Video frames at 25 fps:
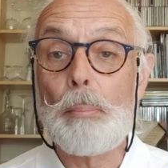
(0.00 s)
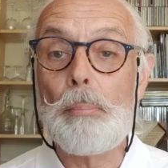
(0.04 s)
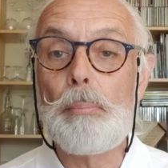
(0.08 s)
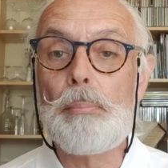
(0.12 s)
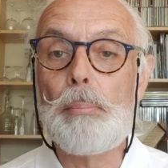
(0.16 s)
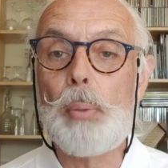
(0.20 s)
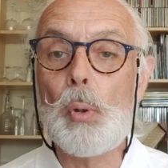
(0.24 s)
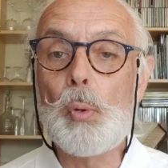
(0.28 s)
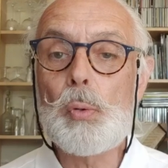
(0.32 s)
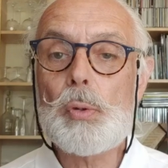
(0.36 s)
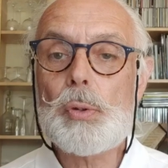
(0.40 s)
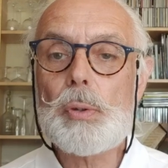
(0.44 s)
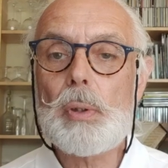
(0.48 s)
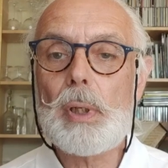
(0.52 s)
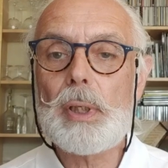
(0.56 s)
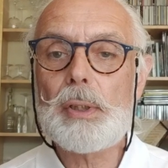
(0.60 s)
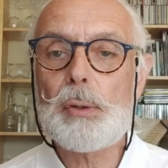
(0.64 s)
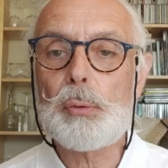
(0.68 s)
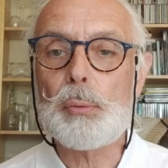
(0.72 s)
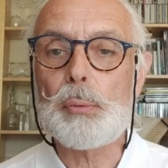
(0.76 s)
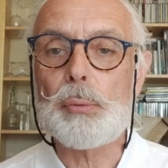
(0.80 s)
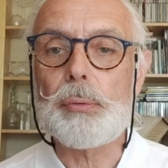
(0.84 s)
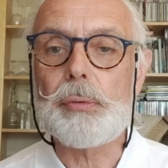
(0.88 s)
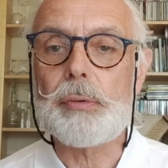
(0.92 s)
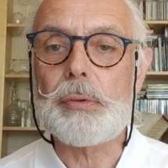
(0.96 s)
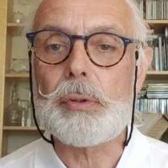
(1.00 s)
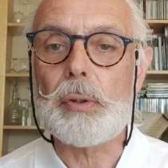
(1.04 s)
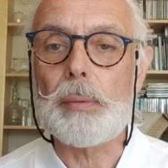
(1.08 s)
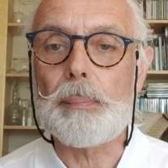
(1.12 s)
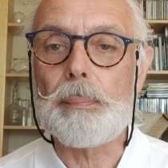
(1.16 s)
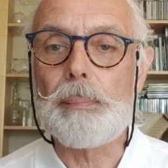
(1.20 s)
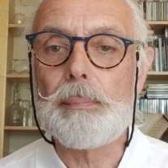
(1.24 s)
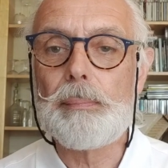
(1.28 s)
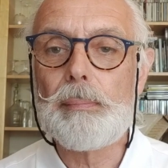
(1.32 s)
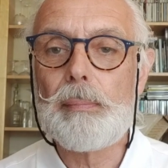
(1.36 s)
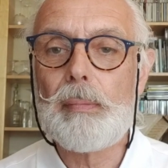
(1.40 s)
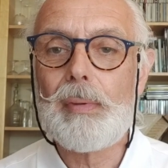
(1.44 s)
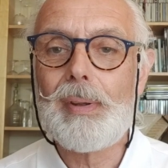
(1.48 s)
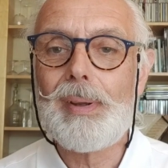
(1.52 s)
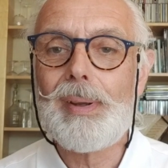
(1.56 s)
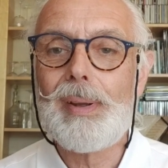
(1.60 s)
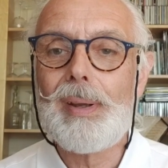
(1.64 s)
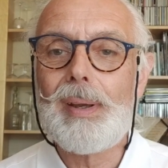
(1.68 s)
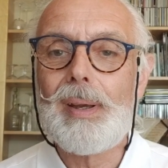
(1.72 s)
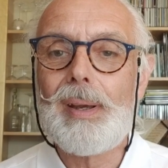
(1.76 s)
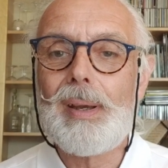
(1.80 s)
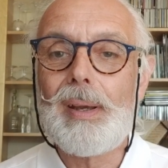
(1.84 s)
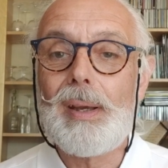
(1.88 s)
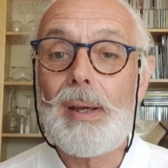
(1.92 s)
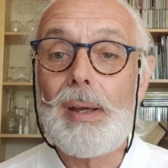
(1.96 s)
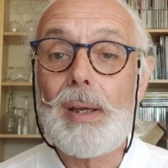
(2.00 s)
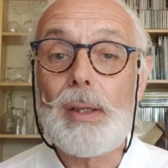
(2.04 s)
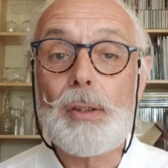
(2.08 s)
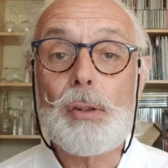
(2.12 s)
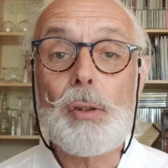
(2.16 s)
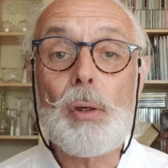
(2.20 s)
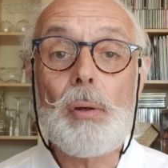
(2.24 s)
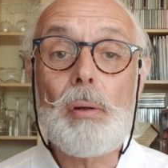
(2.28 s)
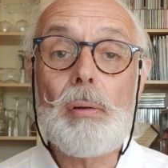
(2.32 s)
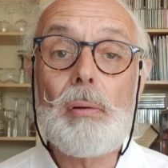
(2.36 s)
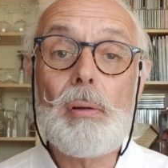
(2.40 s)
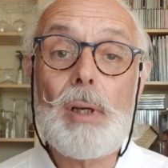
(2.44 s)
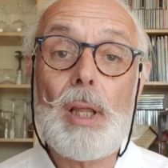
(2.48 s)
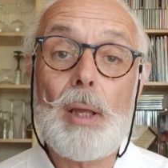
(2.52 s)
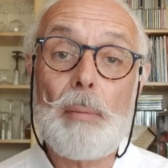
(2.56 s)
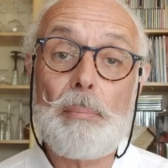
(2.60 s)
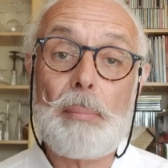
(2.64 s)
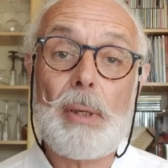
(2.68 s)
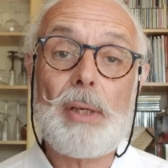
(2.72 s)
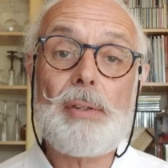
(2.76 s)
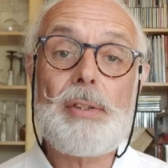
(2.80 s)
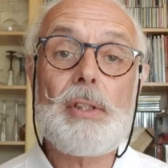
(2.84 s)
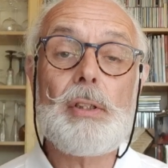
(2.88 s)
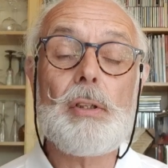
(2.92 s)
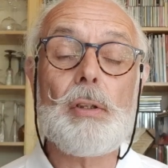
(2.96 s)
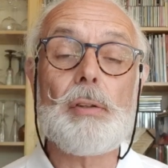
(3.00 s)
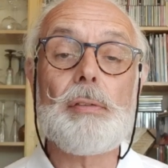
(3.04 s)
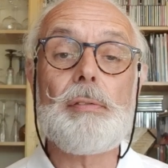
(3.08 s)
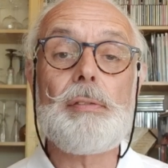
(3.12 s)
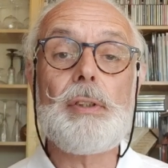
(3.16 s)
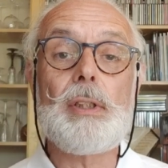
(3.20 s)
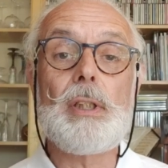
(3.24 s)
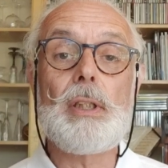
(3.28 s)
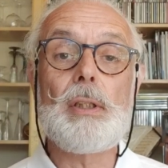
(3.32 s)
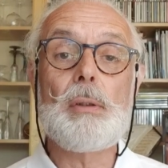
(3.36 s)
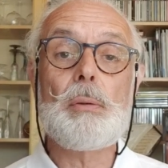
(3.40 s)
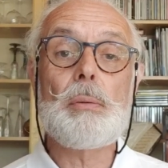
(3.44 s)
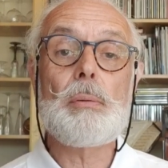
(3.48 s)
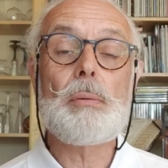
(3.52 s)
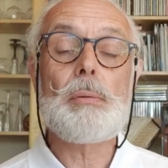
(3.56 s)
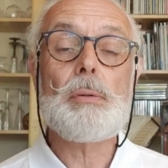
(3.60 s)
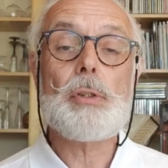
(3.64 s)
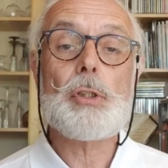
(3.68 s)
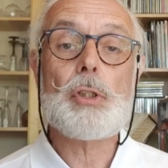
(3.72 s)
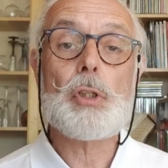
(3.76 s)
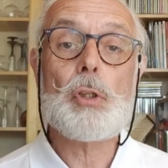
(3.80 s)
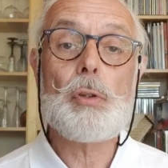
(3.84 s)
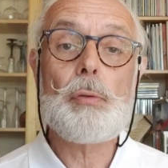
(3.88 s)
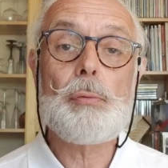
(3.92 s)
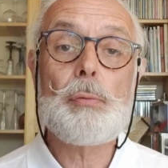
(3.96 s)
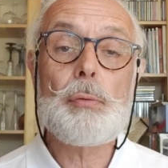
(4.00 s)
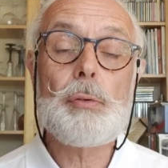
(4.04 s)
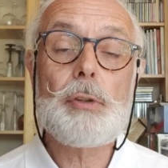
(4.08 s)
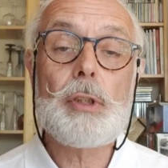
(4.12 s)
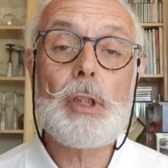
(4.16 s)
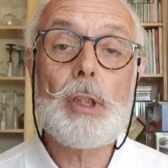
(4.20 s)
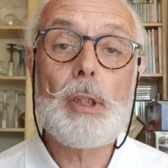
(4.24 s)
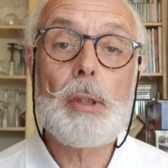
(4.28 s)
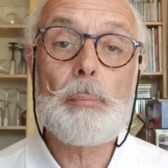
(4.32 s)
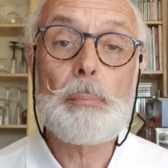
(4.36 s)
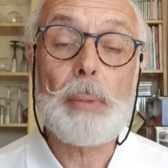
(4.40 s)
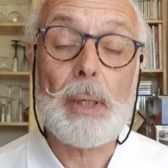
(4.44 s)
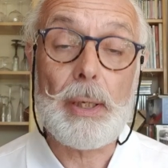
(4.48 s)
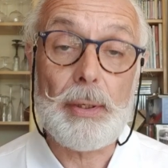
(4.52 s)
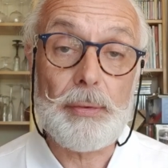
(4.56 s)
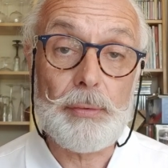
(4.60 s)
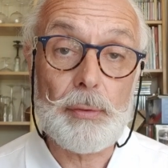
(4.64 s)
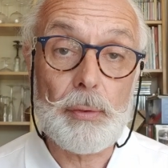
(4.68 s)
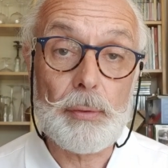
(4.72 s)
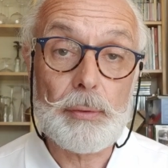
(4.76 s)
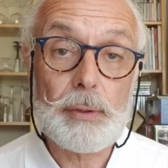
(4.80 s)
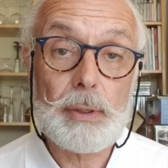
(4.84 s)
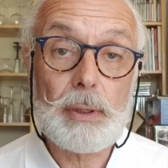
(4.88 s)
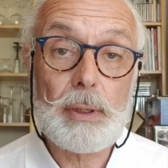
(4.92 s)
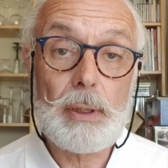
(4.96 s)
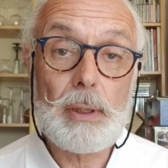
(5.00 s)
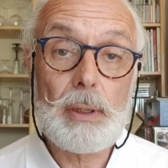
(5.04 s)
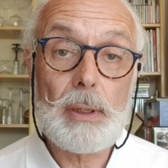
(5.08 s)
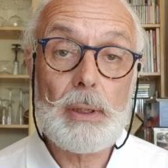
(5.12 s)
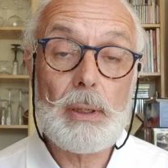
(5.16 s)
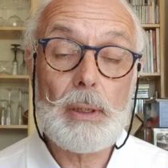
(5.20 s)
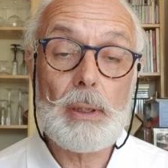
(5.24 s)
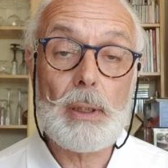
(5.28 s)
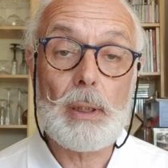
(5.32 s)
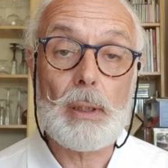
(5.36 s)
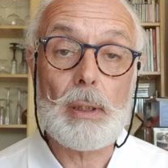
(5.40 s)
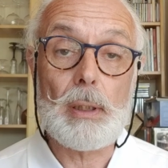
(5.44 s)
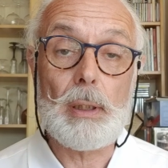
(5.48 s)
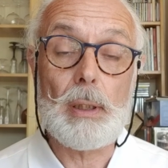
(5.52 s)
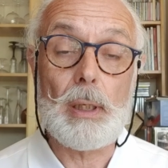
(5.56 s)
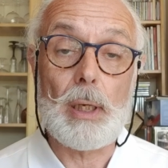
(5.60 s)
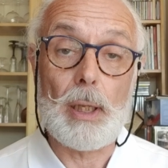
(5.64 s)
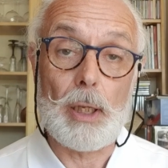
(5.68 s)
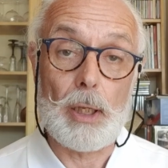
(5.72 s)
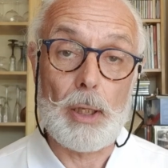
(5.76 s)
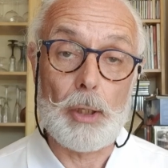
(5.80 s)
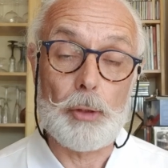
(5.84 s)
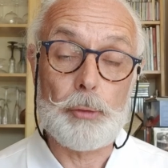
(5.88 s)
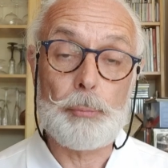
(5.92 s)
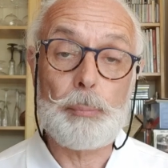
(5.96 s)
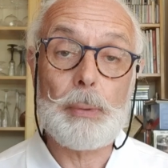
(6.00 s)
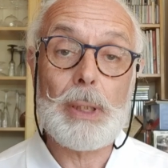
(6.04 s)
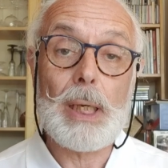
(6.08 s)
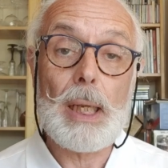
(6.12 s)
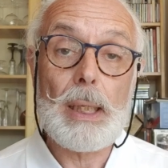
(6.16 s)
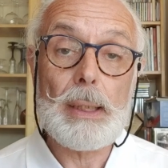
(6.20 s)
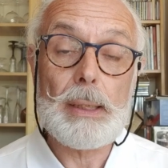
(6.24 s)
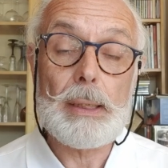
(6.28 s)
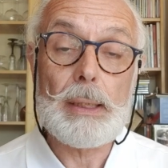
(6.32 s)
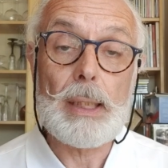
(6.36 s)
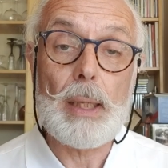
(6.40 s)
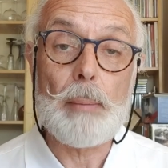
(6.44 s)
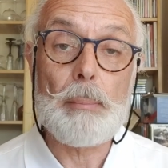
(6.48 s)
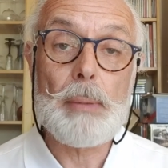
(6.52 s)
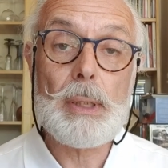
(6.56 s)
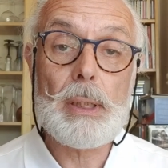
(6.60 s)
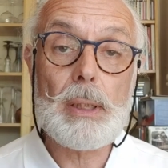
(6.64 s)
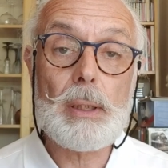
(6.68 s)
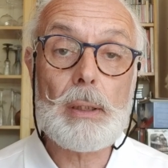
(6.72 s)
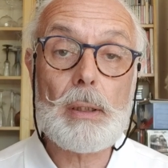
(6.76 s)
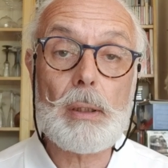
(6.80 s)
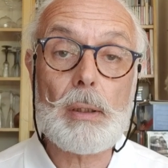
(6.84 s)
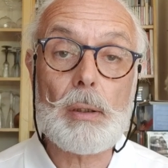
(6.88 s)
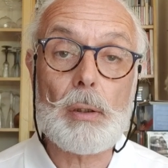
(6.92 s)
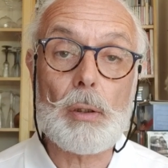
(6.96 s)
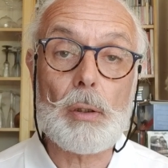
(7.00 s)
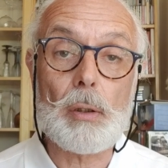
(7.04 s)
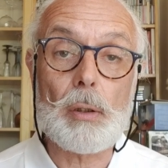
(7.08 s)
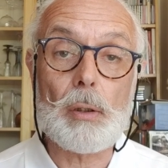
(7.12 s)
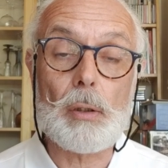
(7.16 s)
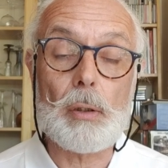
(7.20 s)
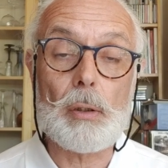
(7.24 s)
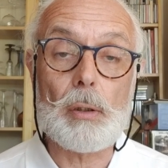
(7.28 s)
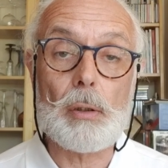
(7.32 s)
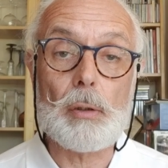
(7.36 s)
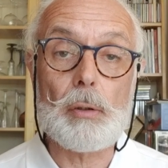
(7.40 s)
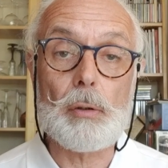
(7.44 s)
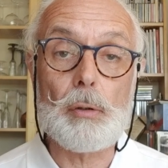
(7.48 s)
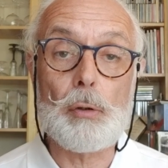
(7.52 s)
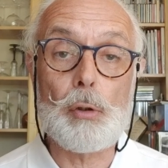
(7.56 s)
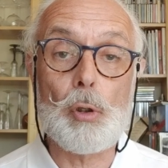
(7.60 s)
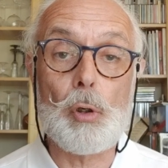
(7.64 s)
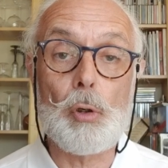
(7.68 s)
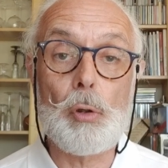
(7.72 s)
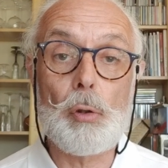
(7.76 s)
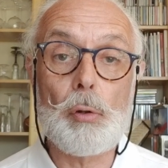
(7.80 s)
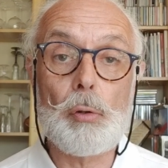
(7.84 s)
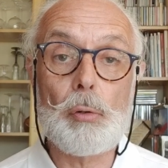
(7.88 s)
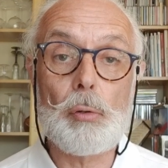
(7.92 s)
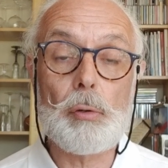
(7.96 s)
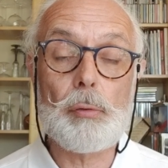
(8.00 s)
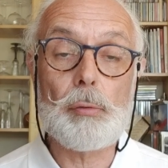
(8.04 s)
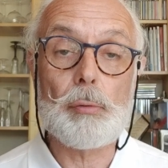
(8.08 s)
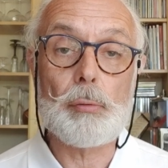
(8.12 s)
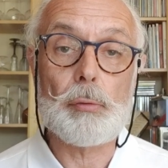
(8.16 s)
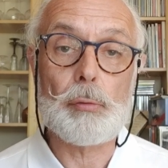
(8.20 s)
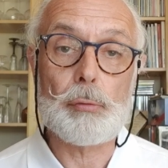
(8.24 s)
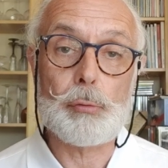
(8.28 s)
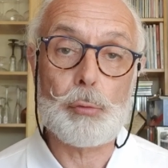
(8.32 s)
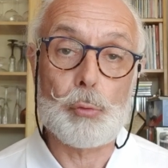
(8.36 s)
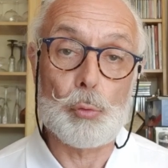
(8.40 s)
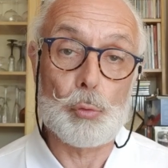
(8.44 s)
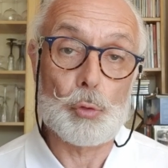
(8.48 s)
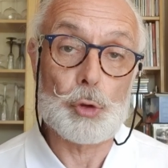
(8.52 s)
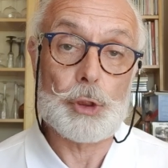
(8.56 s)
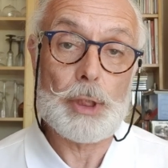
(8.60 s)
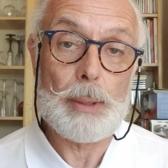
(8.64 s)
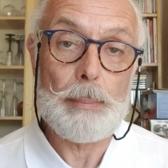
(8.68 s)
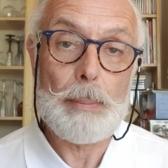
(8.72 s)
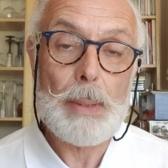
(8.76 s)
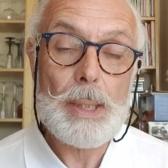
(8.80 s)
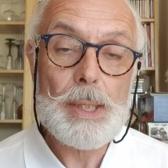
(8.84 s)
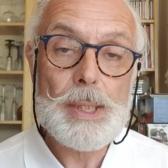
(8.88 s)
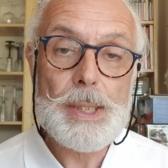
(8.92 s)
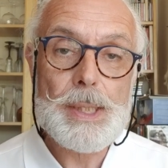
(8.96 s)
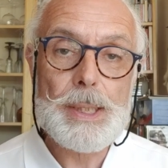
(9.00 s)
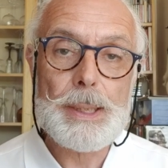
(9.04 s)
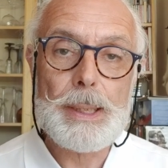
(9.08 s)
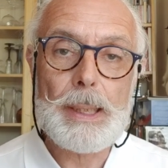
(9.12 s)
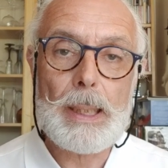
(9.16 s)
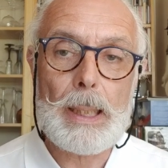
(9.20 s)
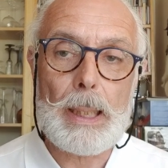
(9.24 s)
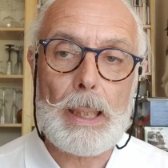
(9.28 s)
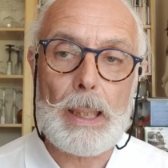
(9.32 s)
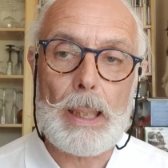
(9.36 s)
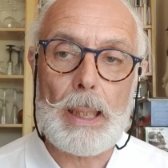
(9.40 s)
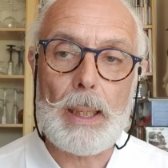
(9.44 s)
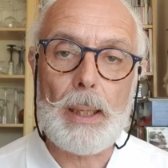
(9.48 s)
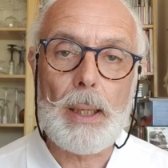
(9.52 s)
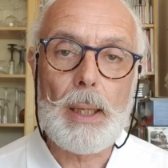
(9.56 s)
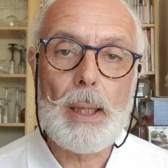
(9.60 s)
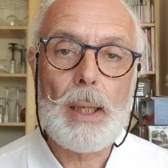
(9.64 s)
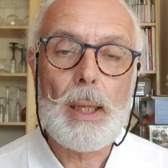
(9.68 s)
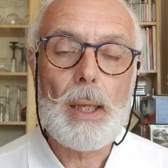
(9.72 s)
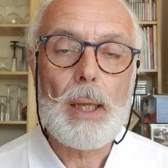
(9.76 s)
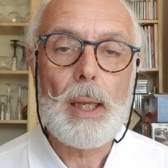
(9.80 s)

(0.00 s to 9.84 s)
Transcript: Bonjour à tous. Dans la précédente vidéo, je vous ai présenté la spirale dynamique euh, dans son schéma général.